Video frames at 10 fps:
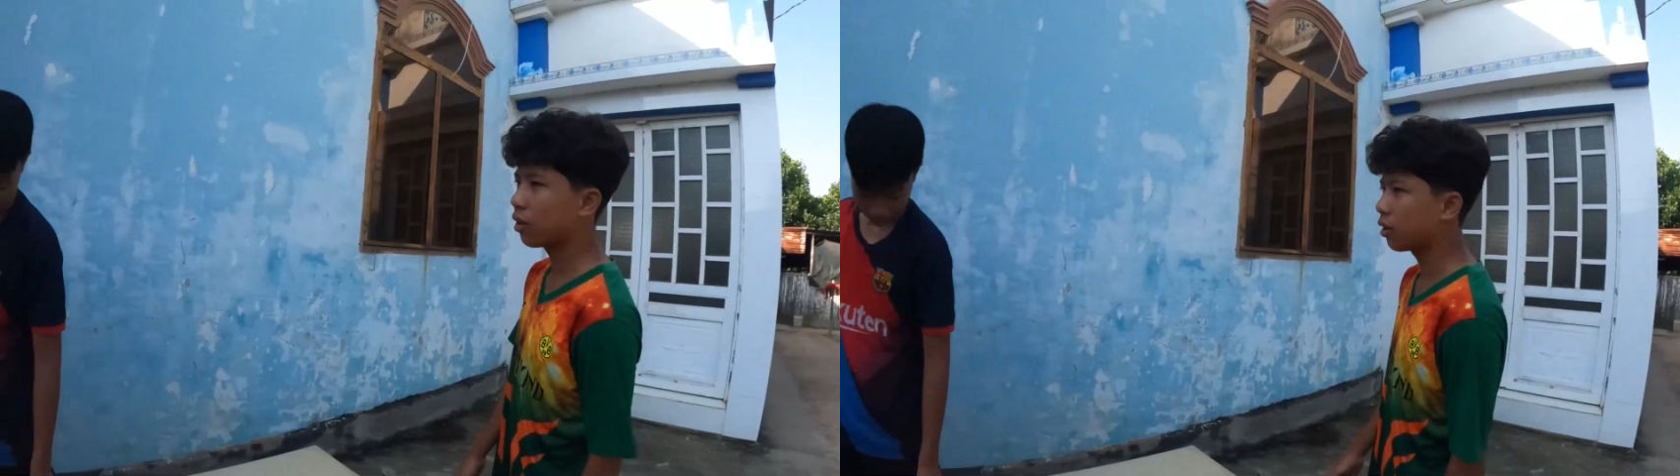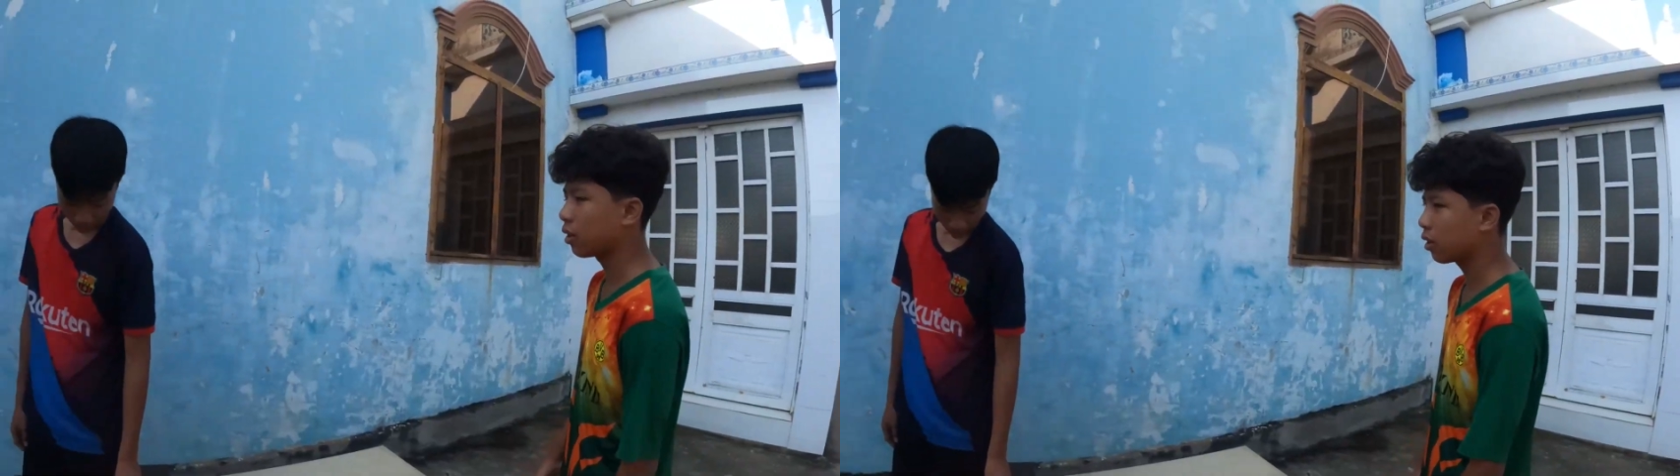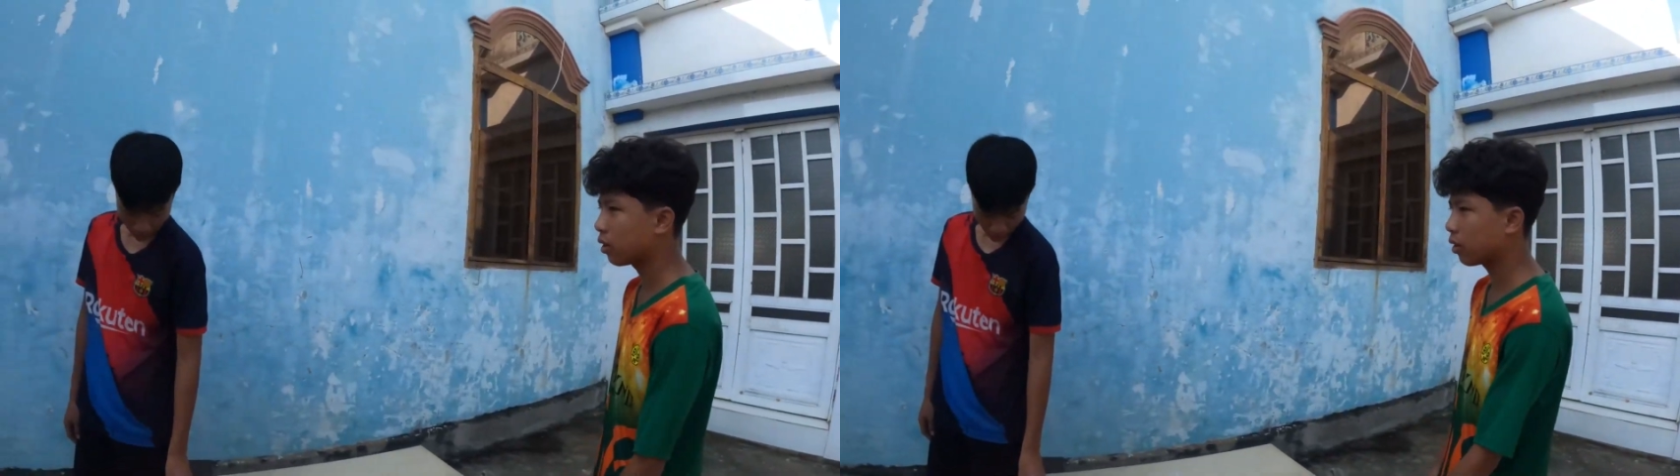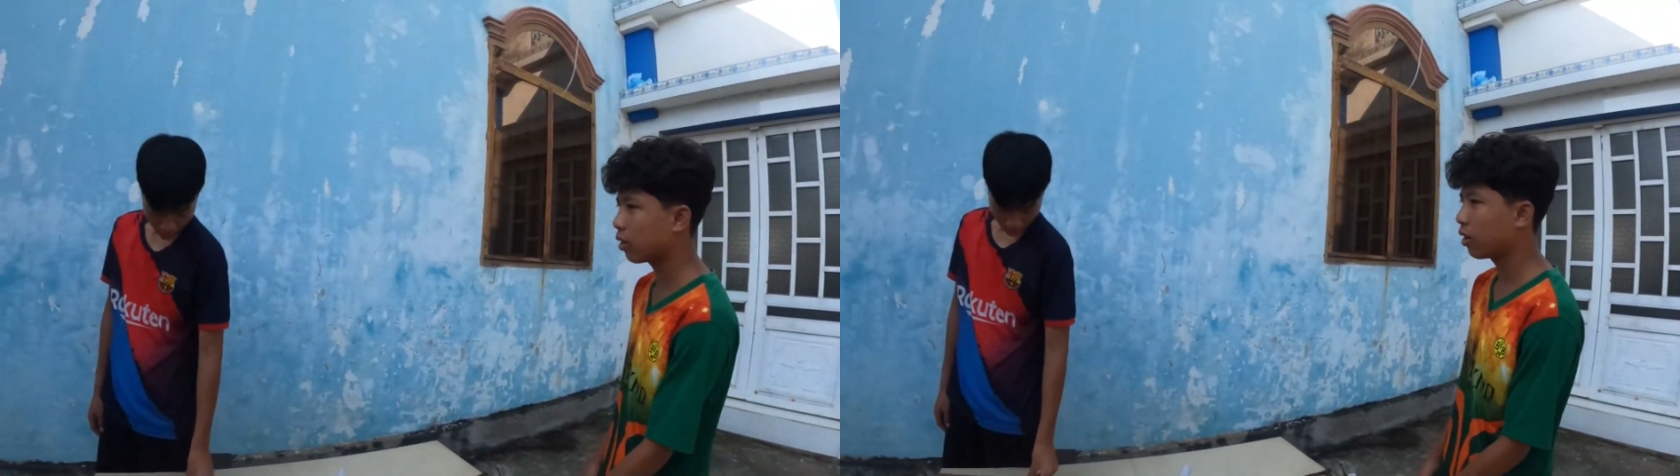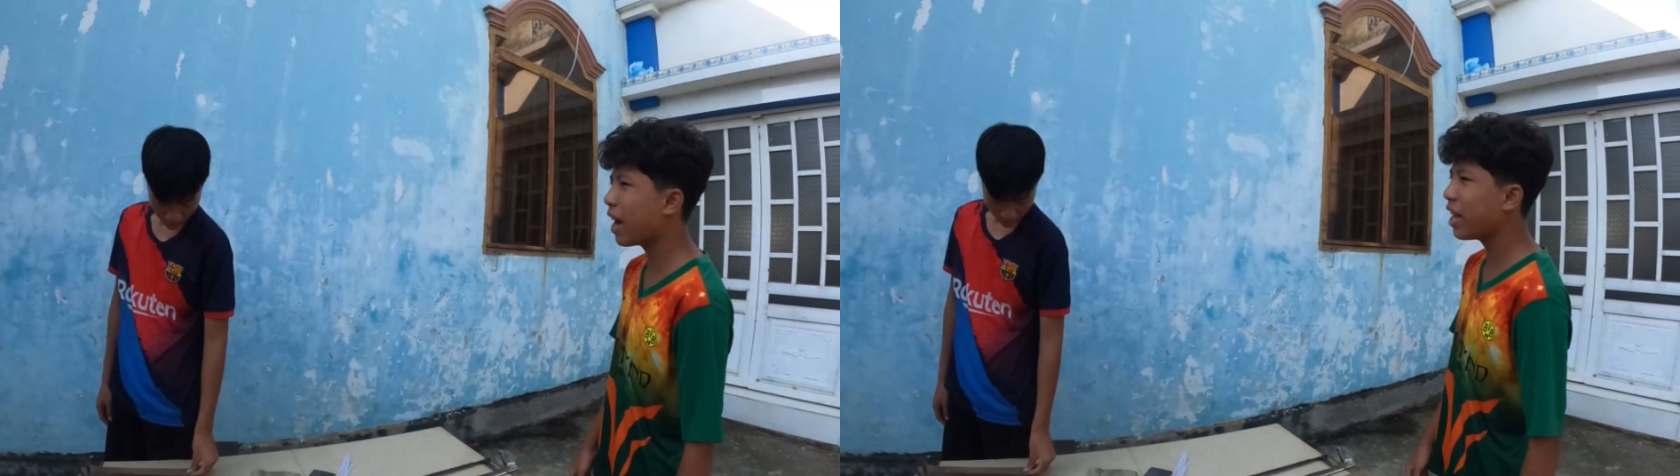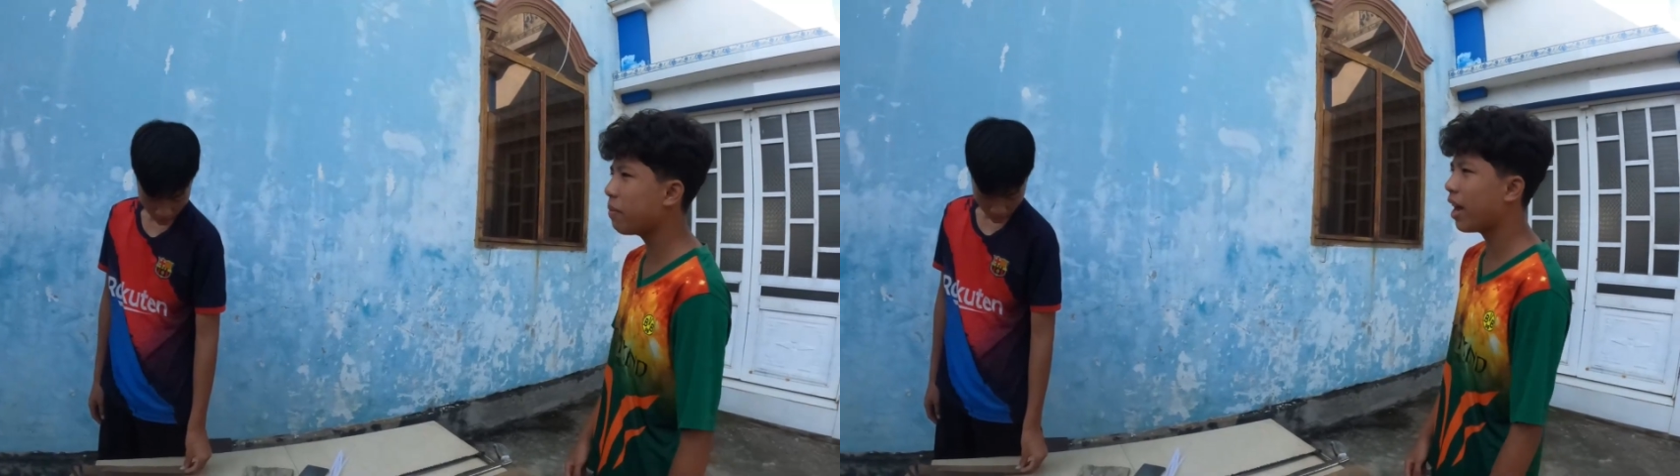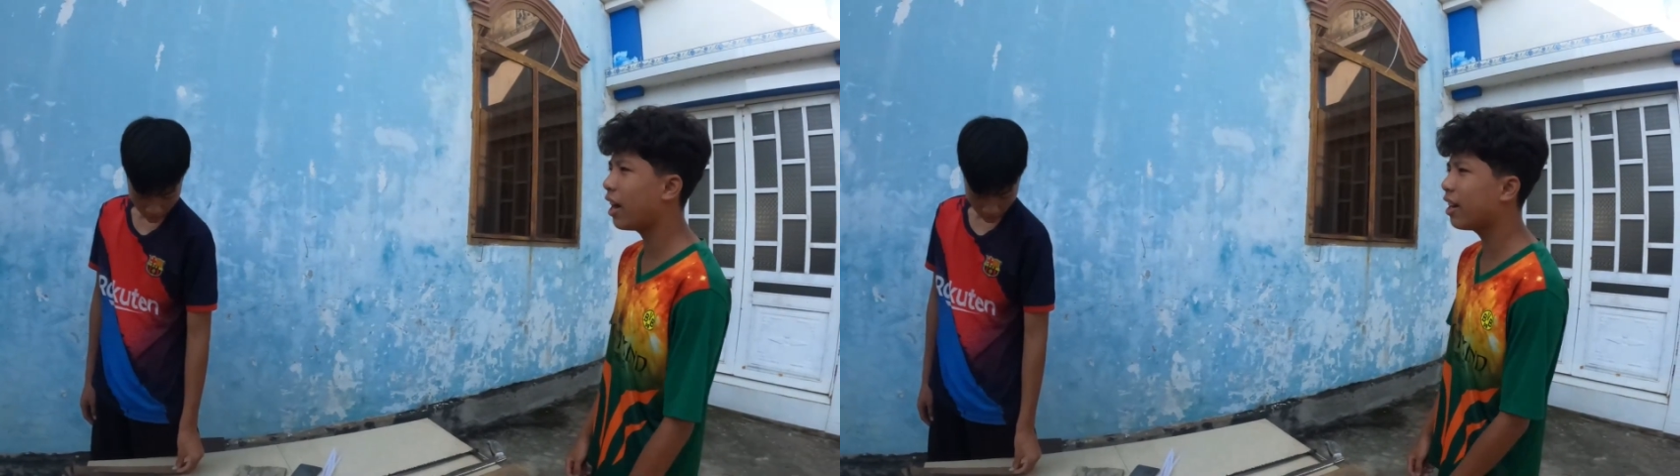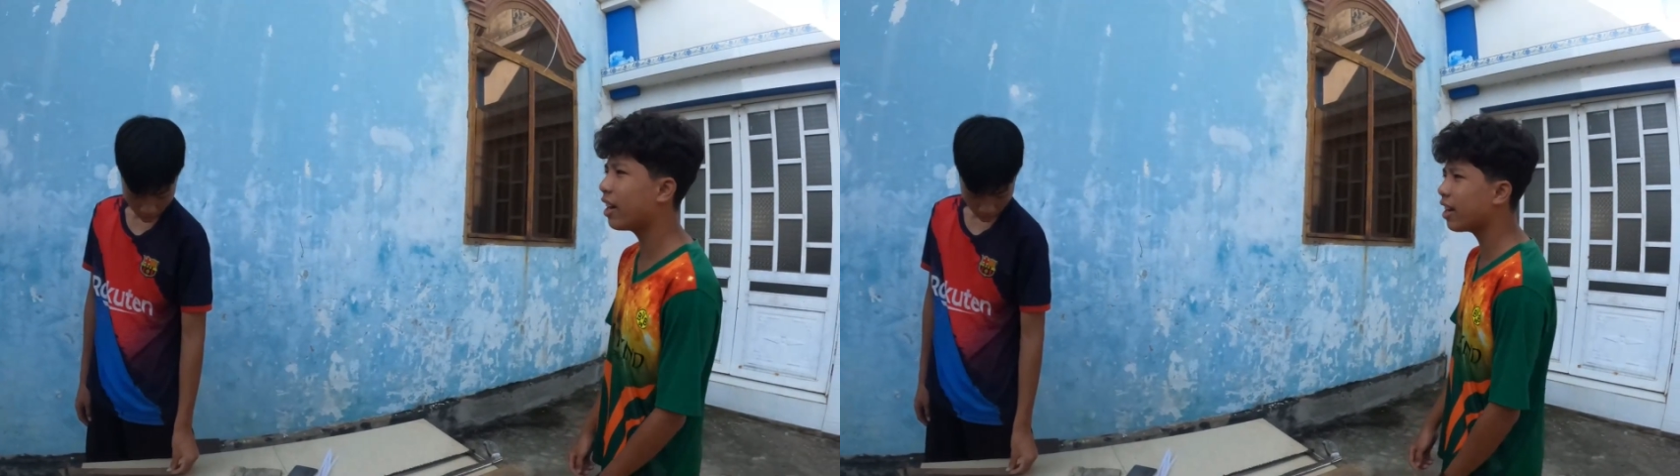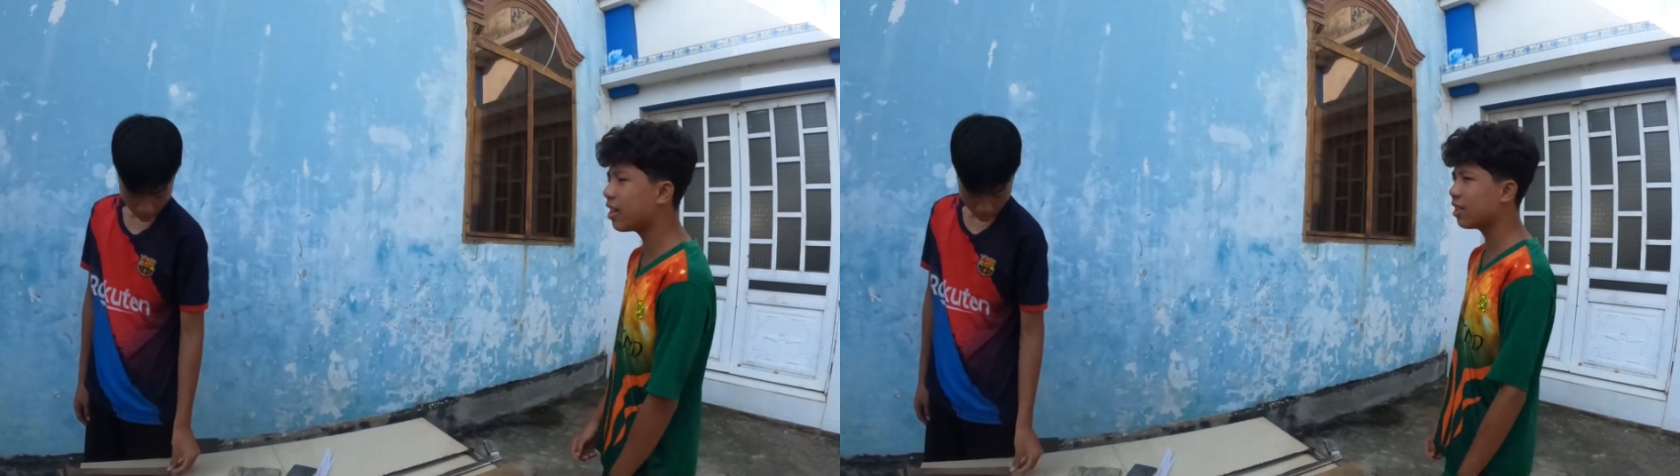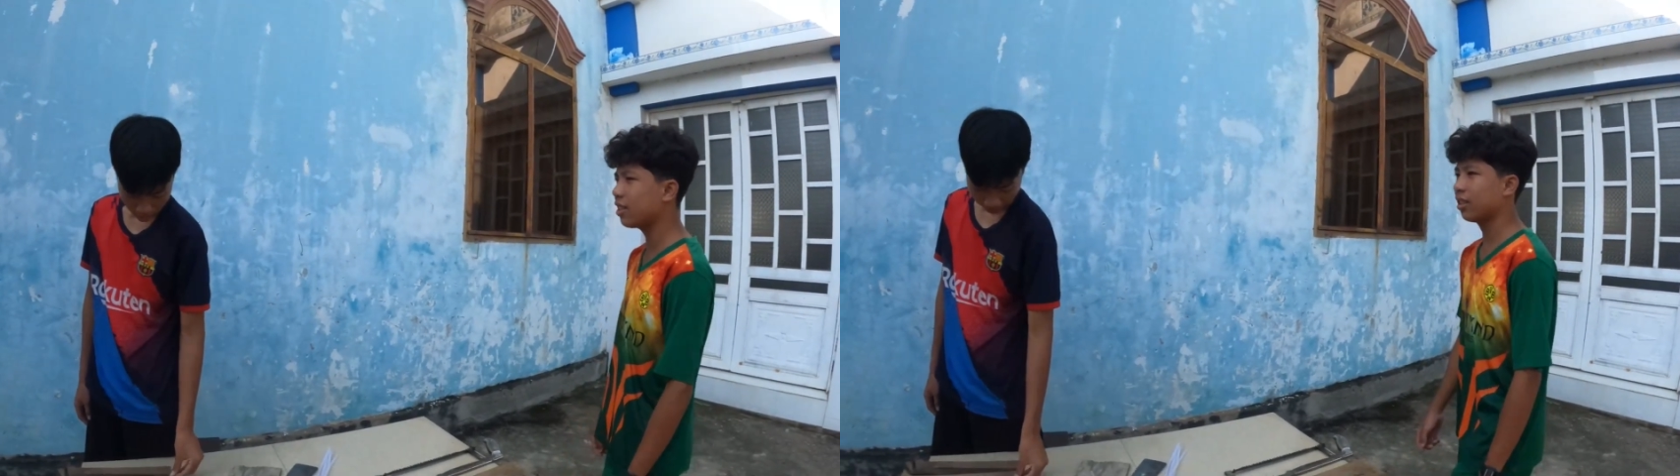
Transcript: Là bị có. Cái máy nó bị hư đó.